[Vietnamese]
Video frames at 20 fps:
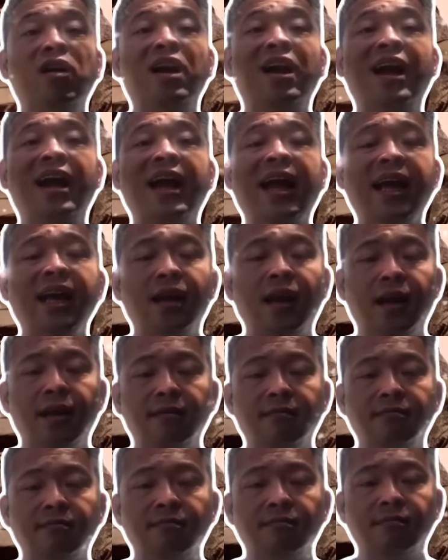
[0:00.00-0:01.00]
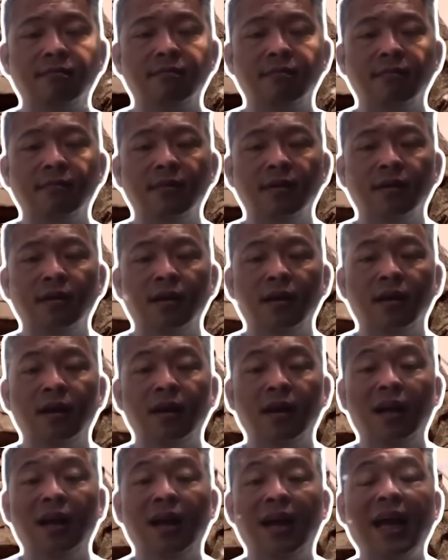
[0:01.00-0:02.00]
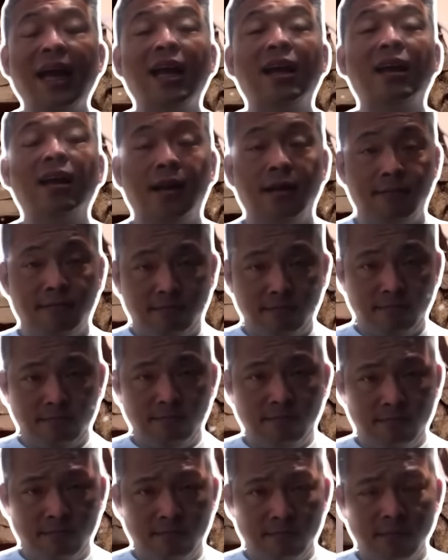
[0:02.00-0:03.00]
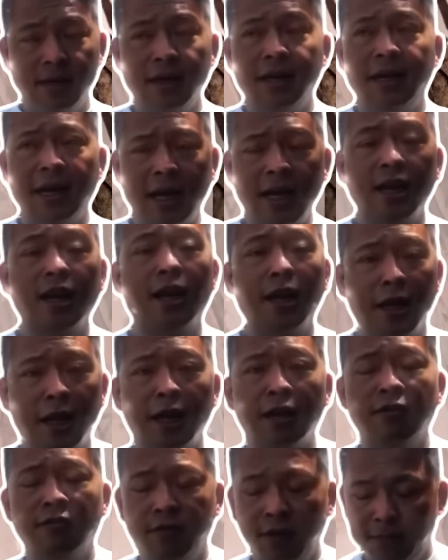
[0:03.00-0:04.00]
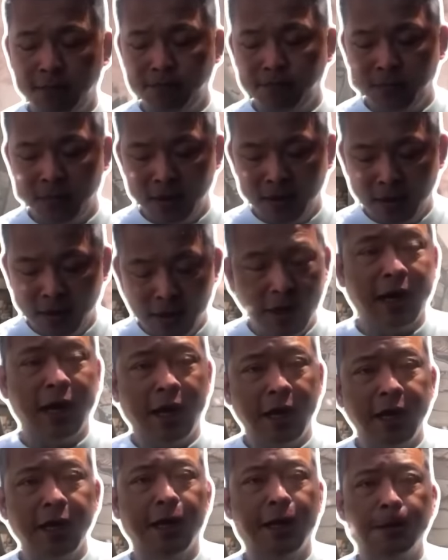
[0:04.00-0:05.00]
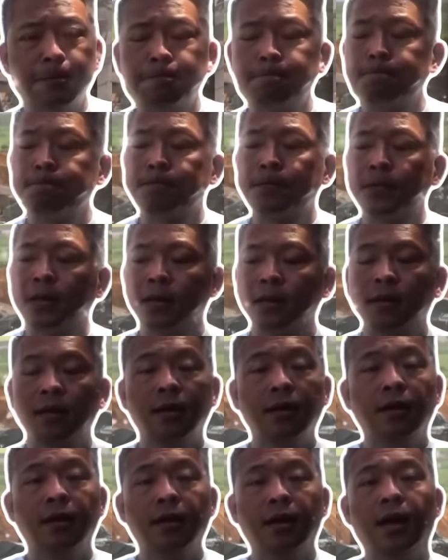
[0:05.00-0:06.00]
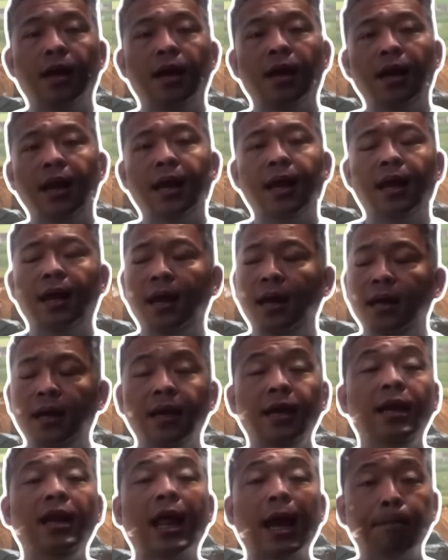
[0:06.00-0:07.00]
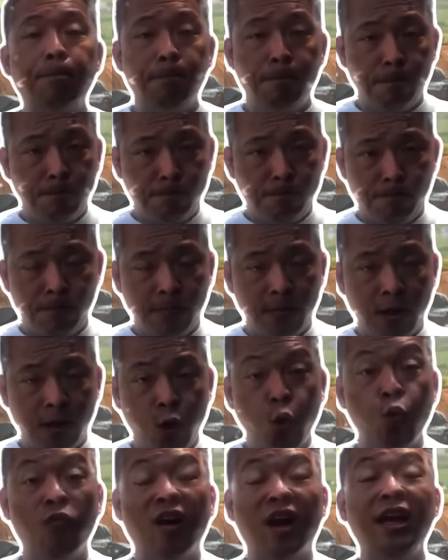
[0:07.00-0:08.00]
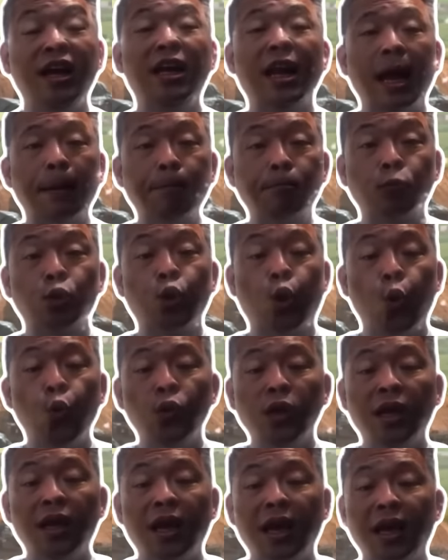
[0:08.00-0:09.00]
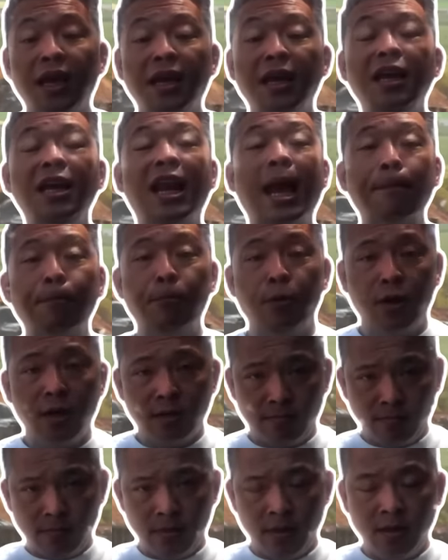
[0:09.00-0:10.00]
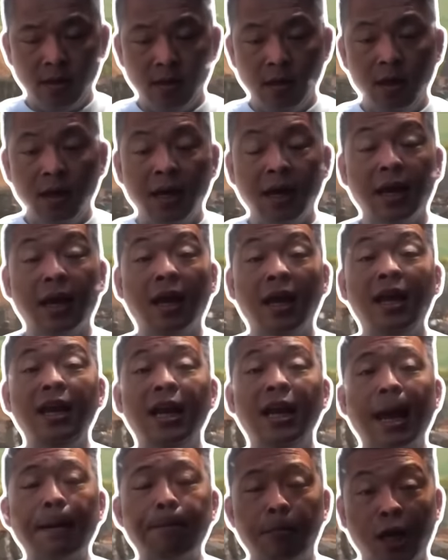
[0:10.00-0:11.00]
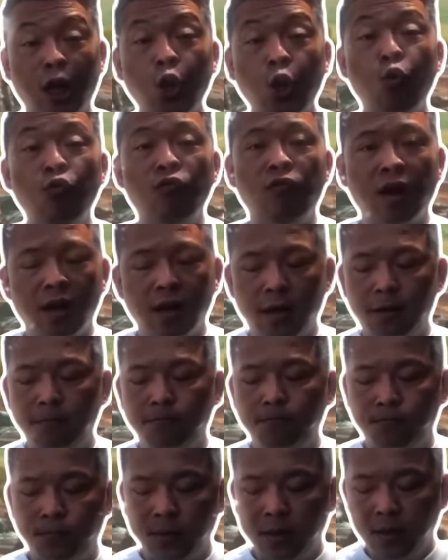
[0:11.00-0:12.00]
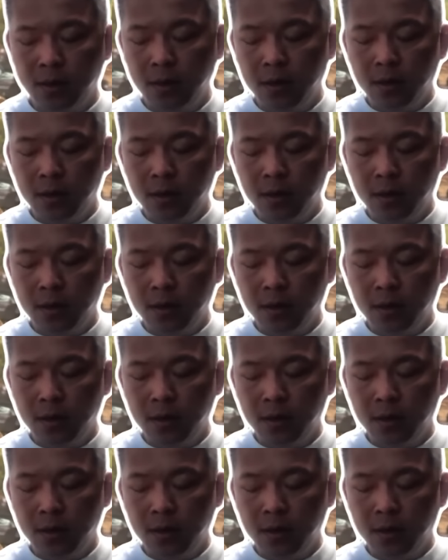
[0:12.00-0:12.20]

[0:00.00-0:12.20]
vực khét lệnh khét lệnh khét lệnh các bạn khét lệnh à, là hy lạp khu vực hy lạp thổ nhĩ kỳ hy lạp rồi đó hy lạp là cái khu vực đó